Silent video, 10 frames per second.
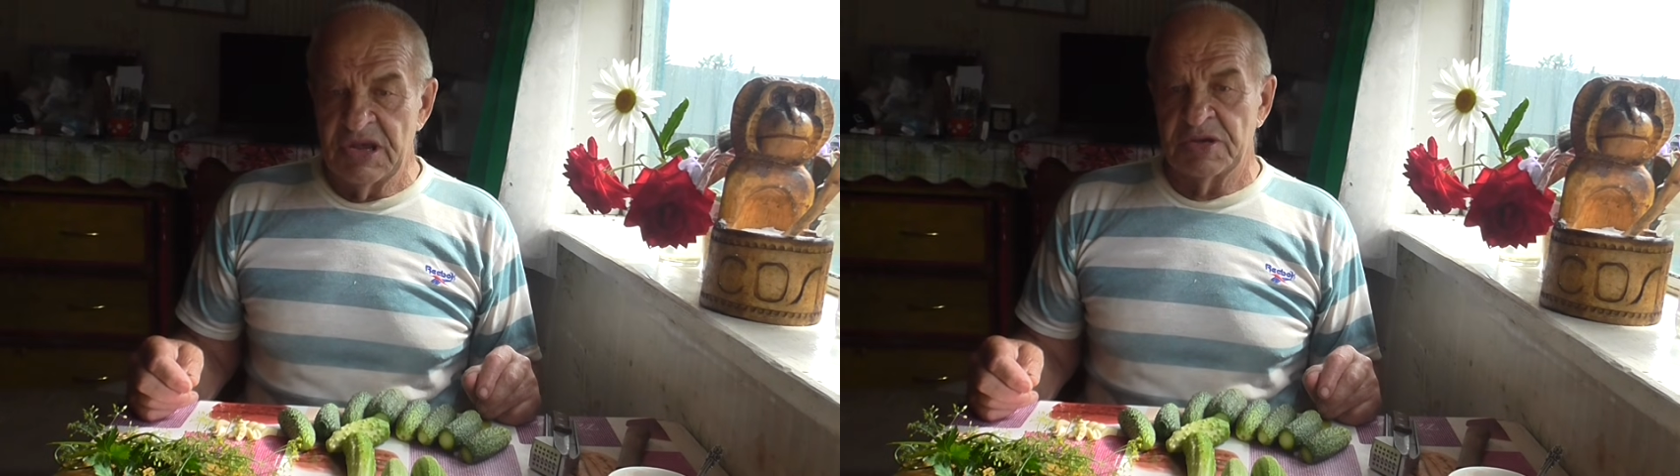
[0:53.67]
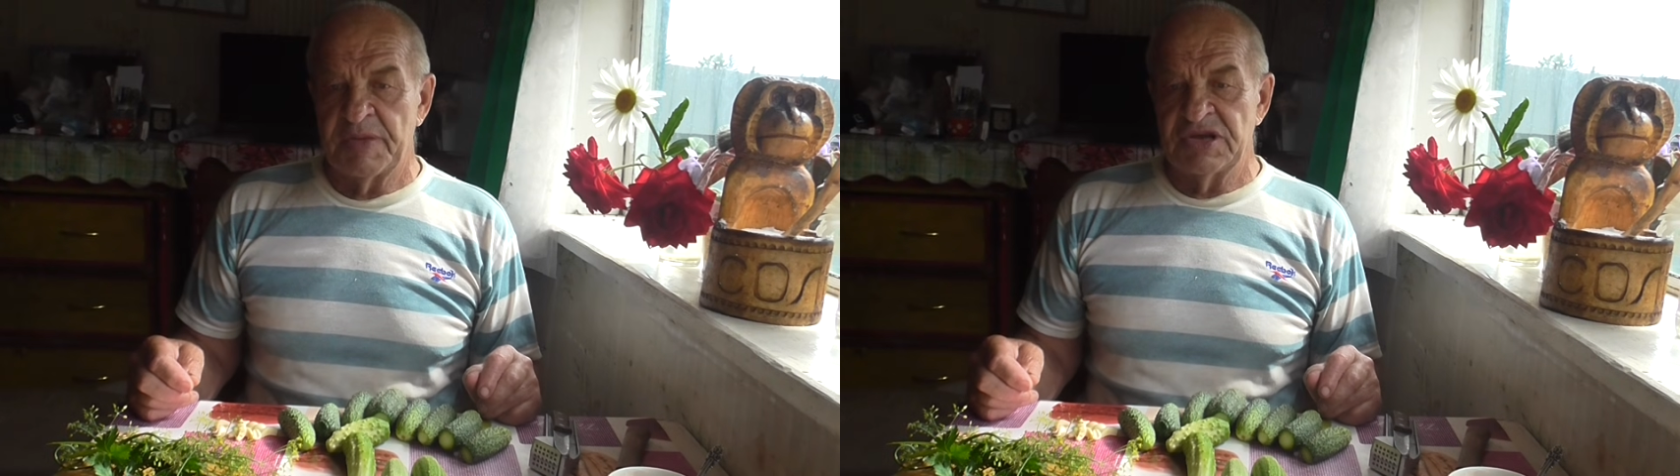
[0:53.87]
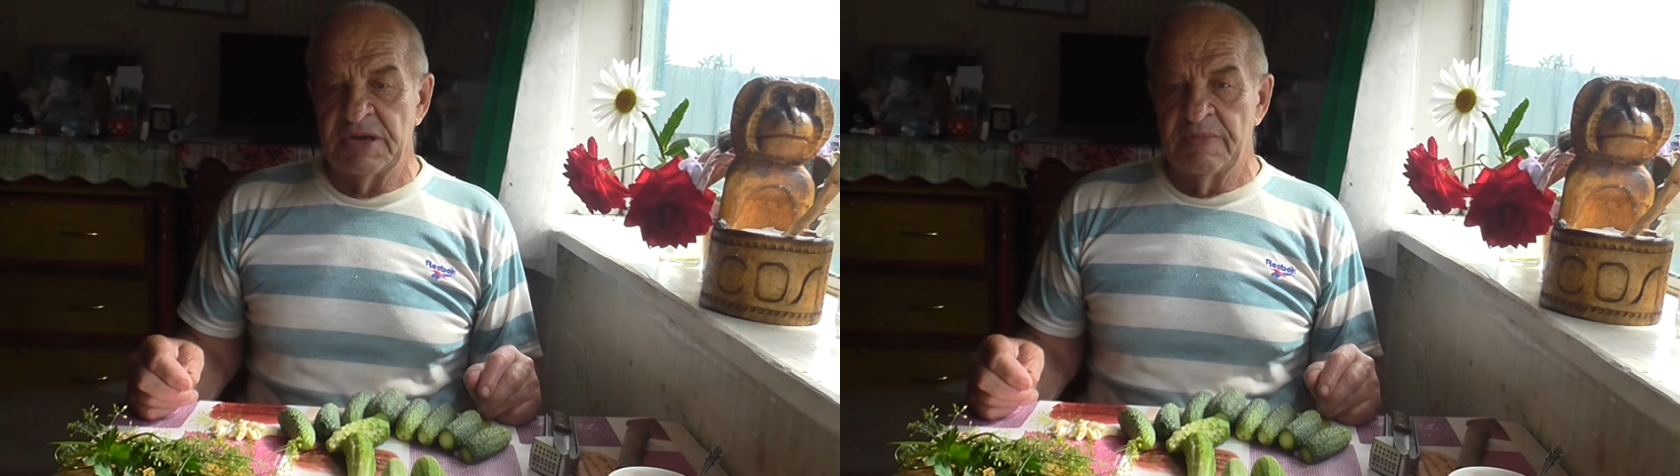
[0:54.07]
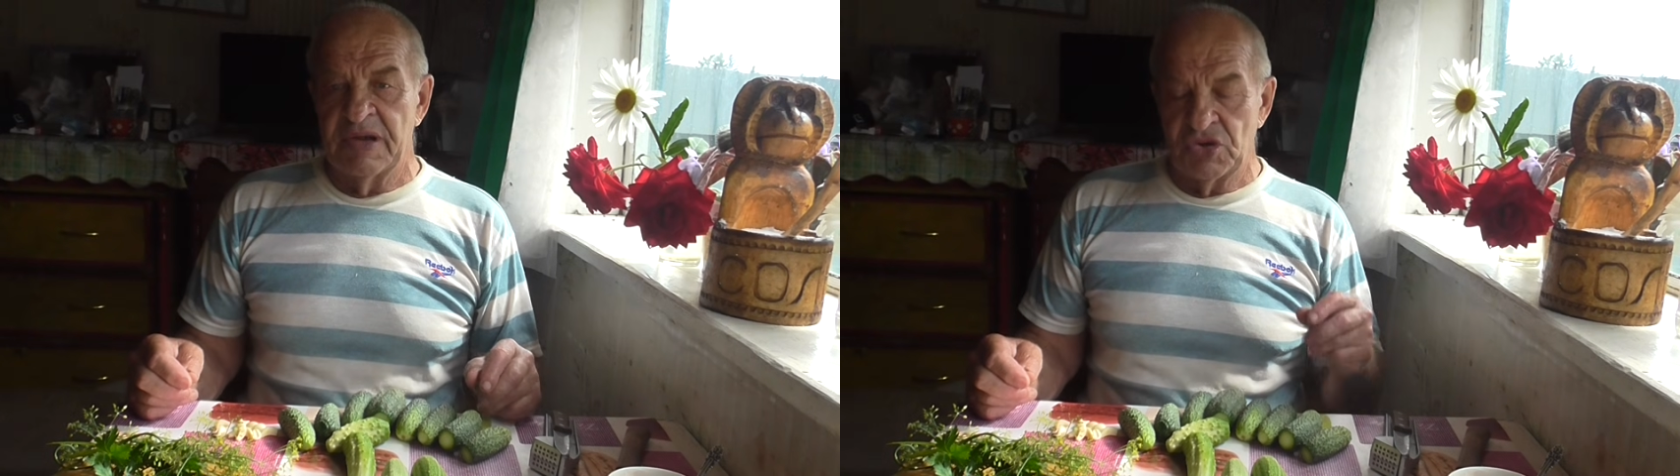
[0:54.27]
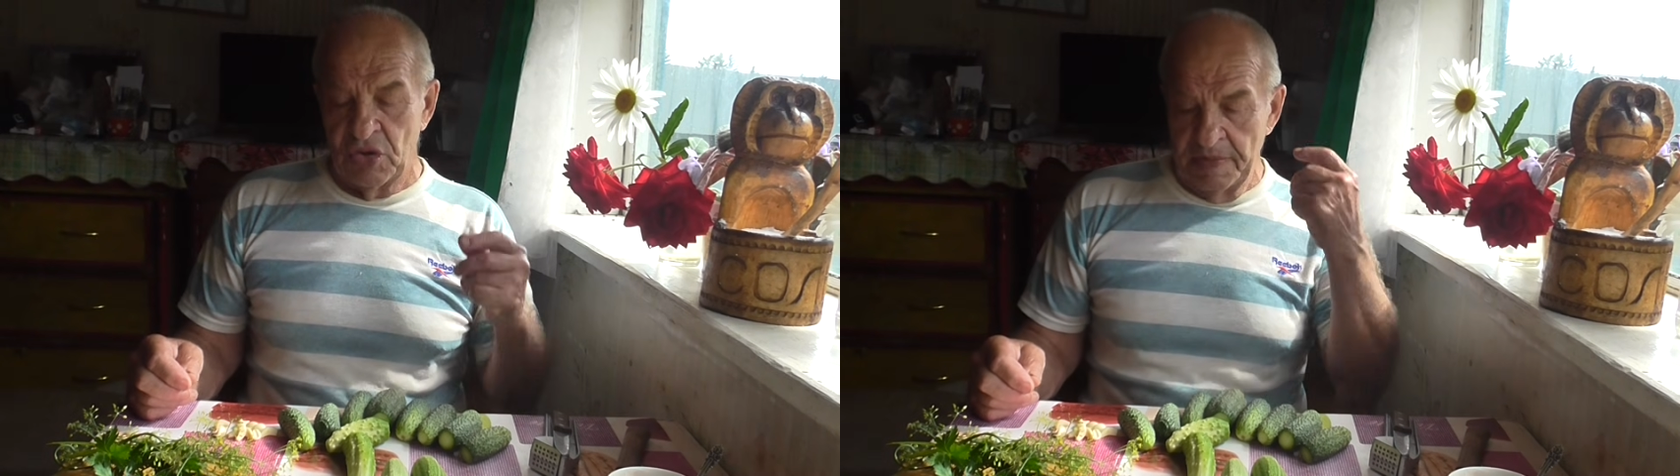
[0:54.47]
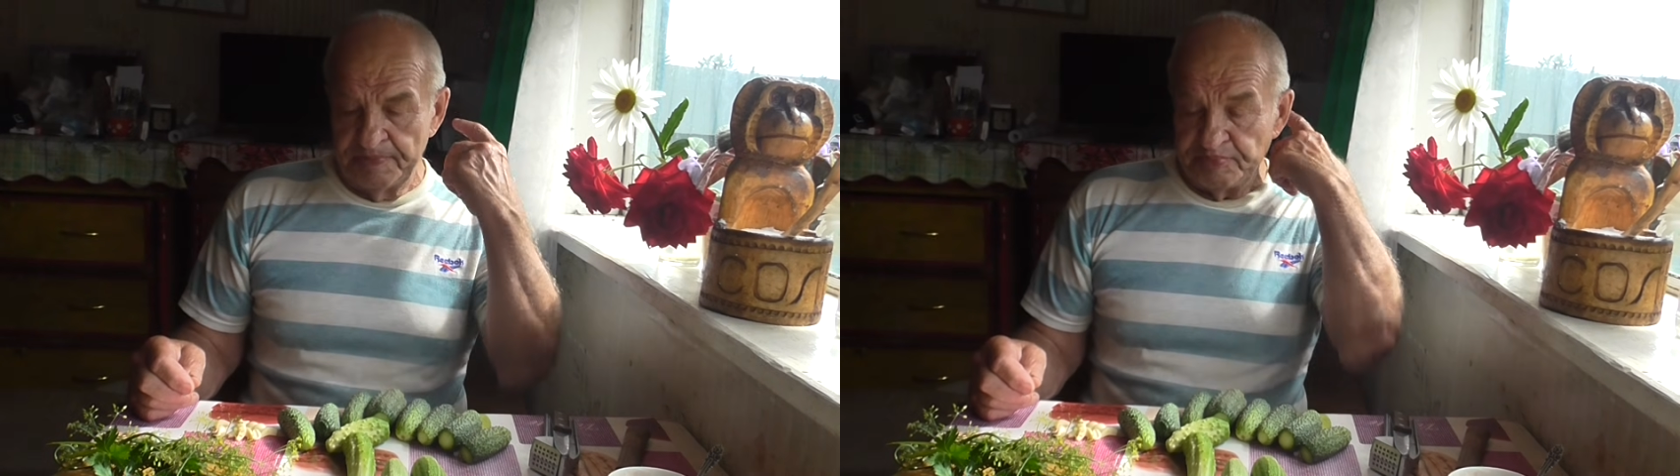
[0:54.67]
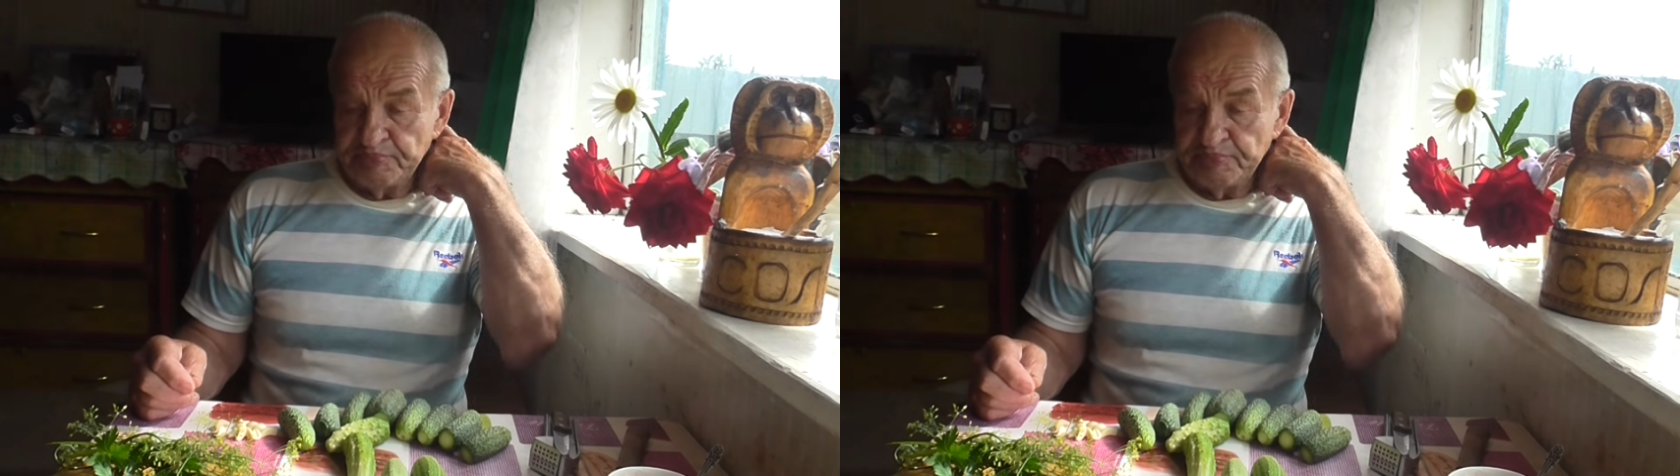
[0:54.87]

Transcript: мне. Спасибо большое.